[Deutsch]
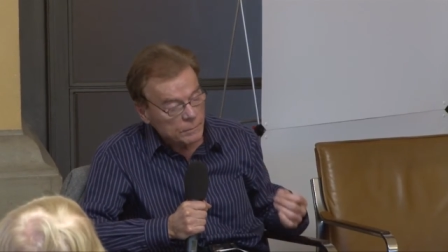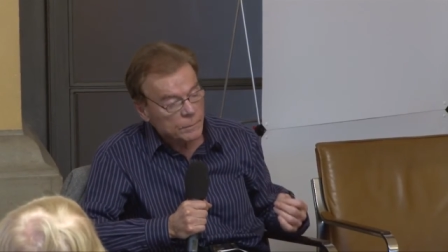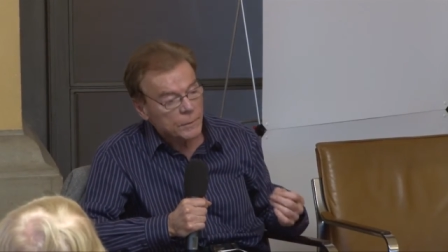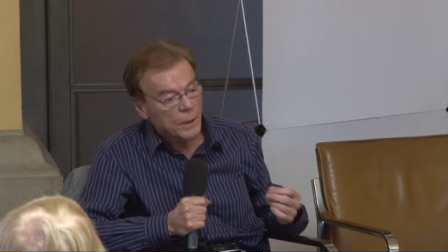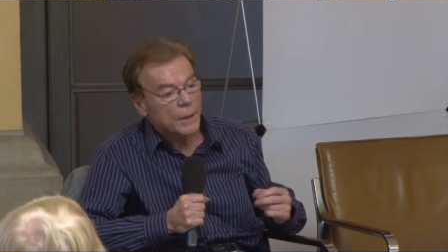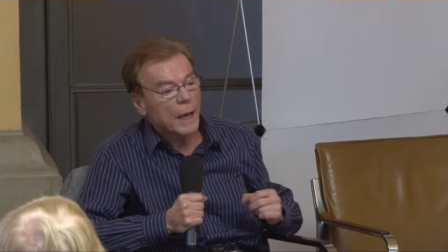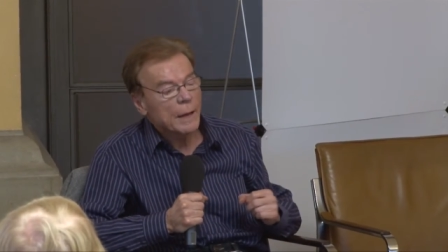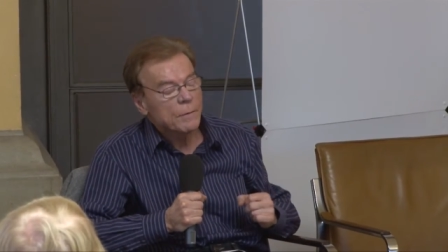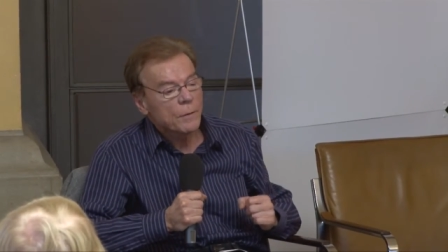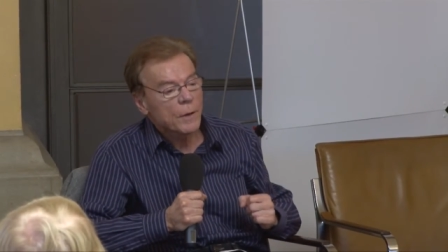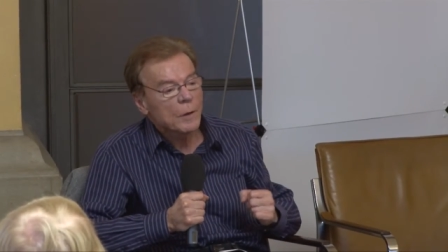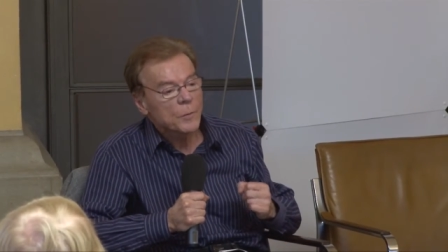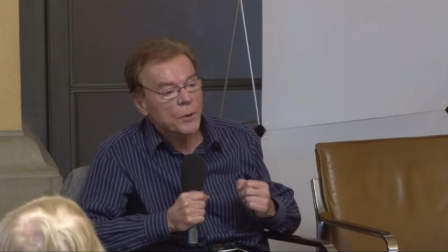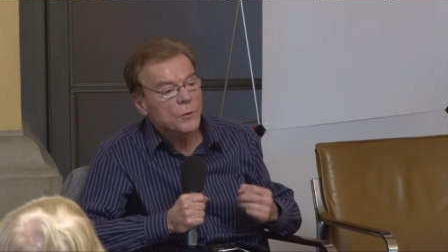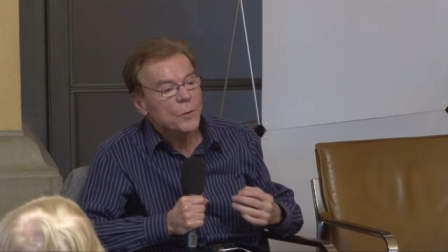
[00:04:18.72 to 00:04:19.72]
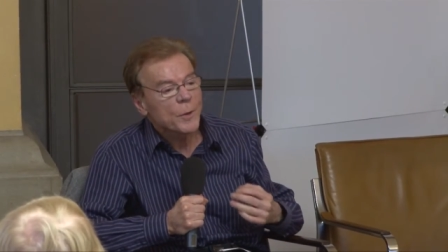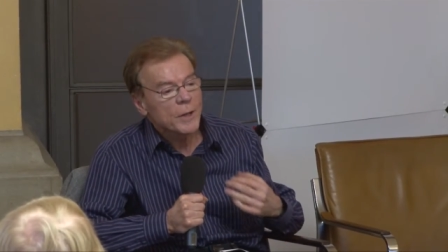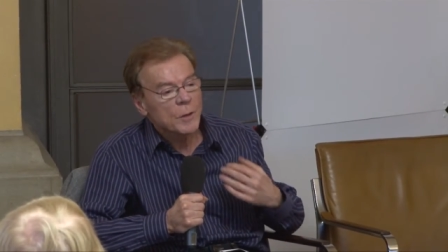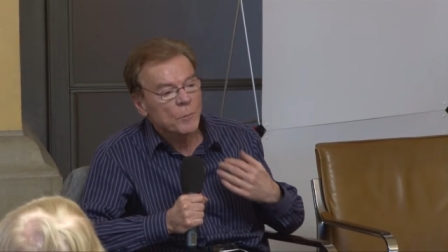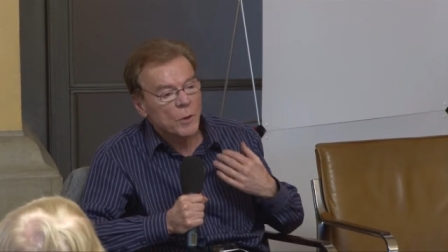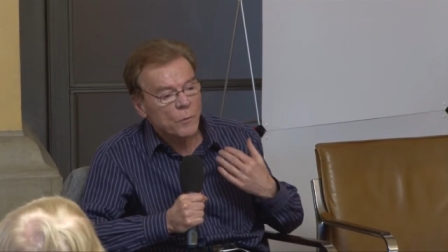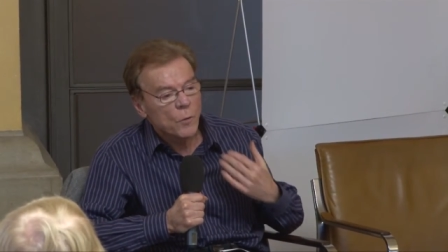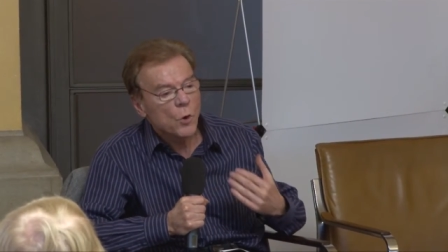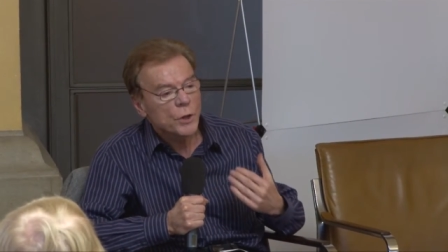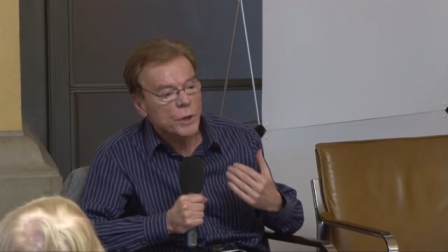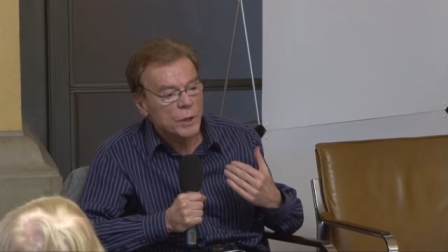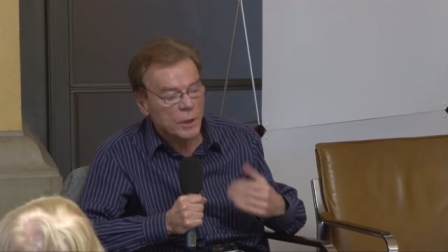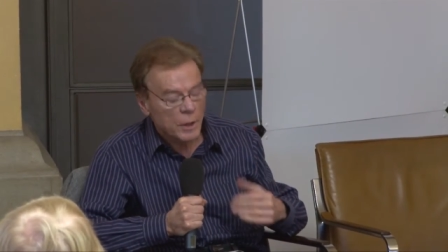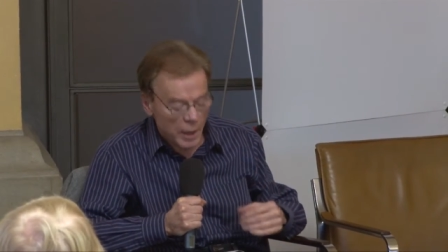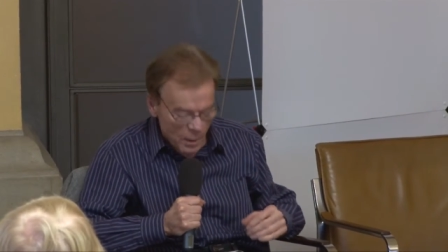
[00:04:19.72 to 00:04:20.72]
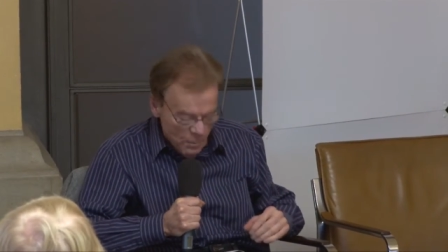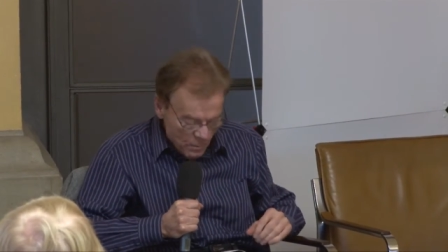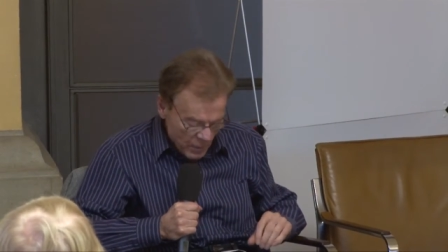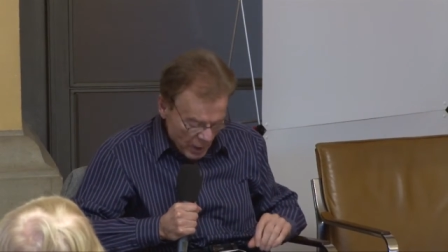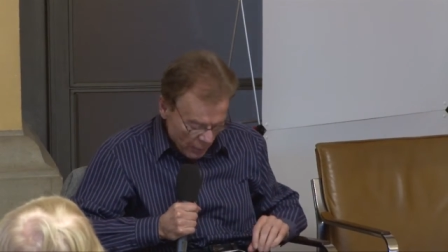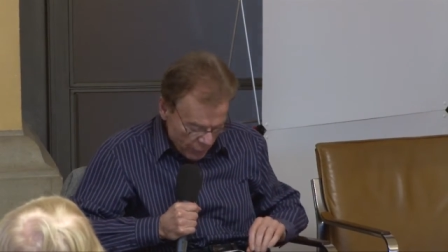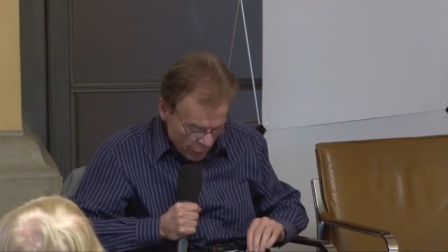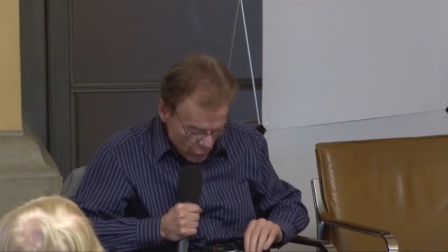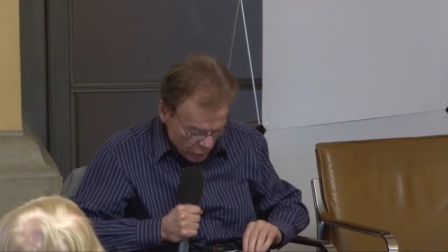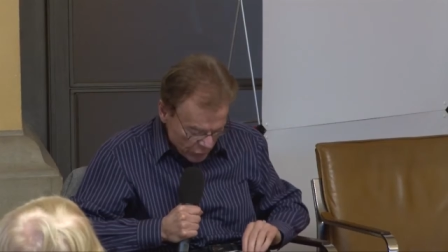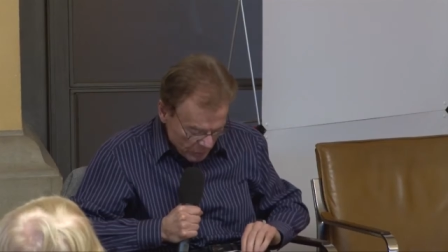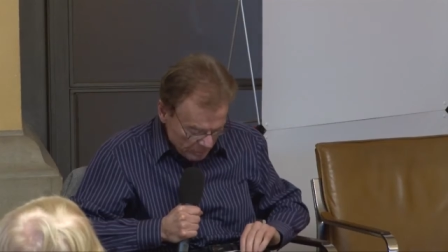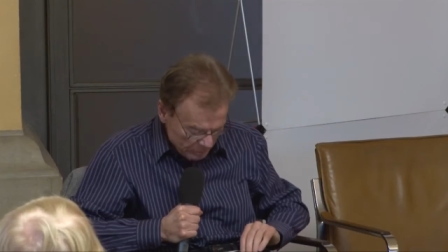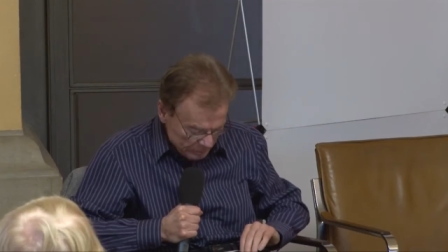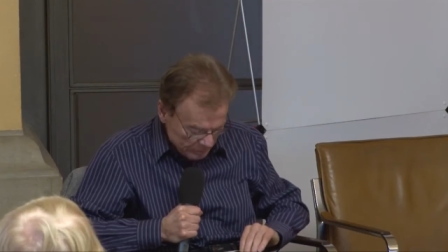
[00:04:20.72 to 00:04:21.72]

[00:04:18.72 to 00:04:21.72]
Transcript: von Anfang bis zum Ende mit wirklichem Leben erfüllt.